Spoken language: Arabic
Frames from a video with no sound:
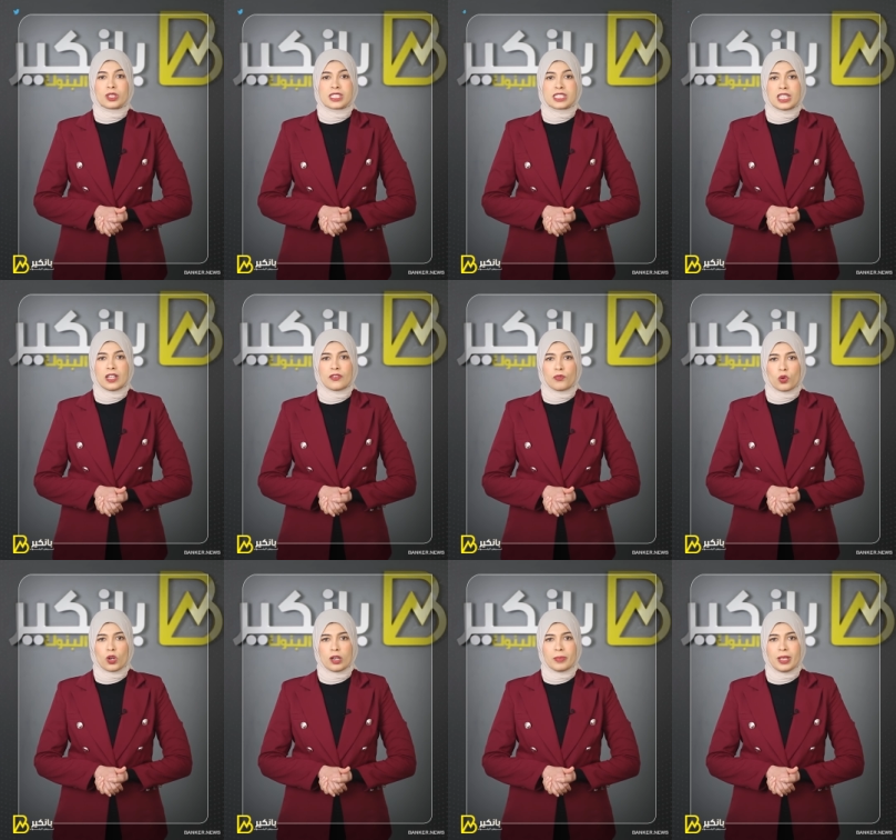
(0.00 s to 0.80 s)
تستلف
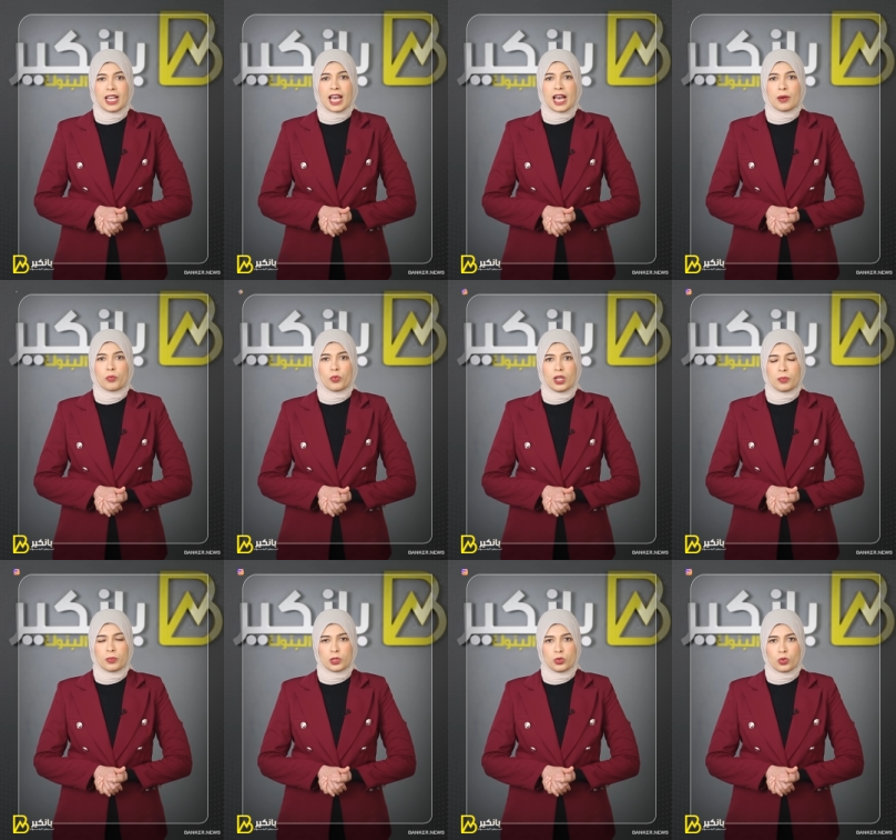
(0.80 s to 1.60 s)
مقابلها
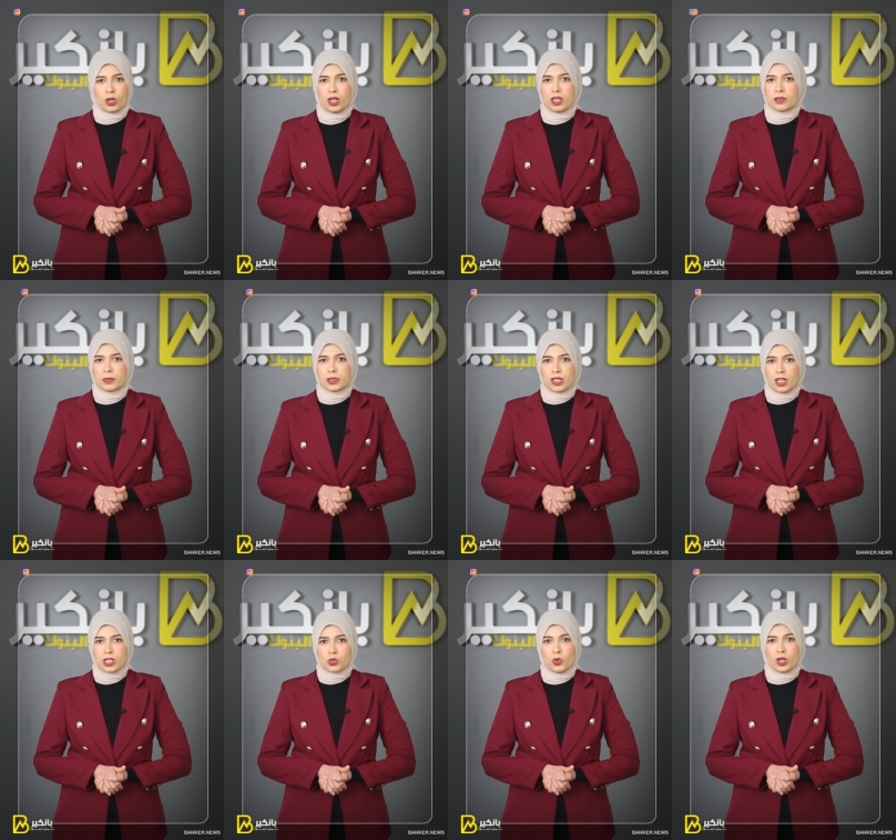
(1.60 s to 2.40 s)
أموال بالدولار من
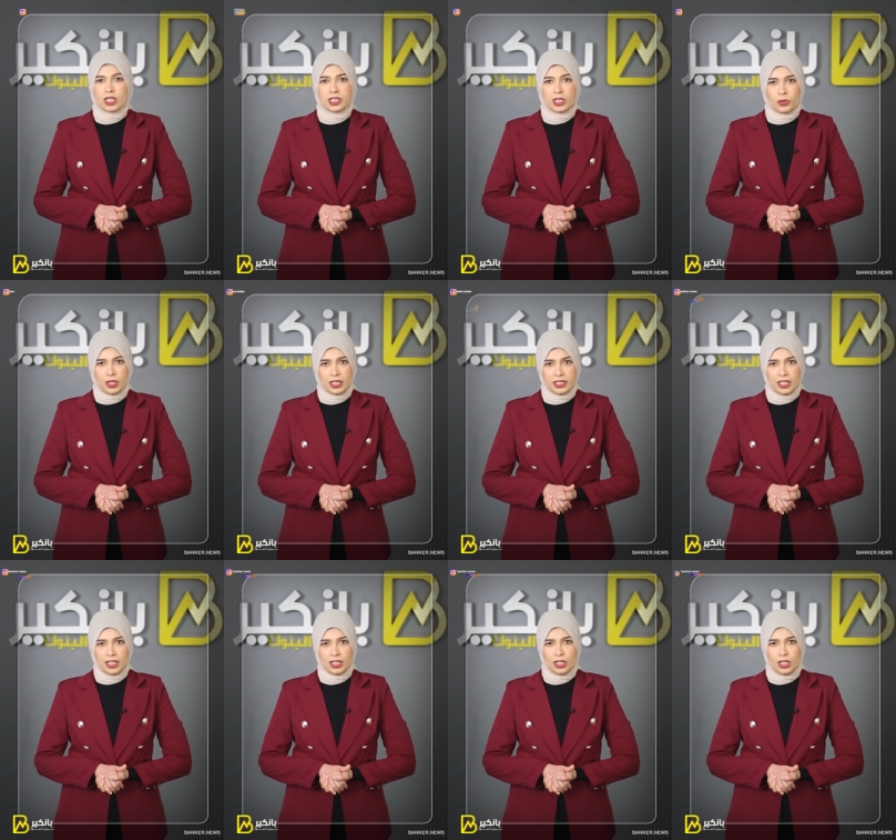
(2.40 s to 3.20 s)
الأسواق الدولية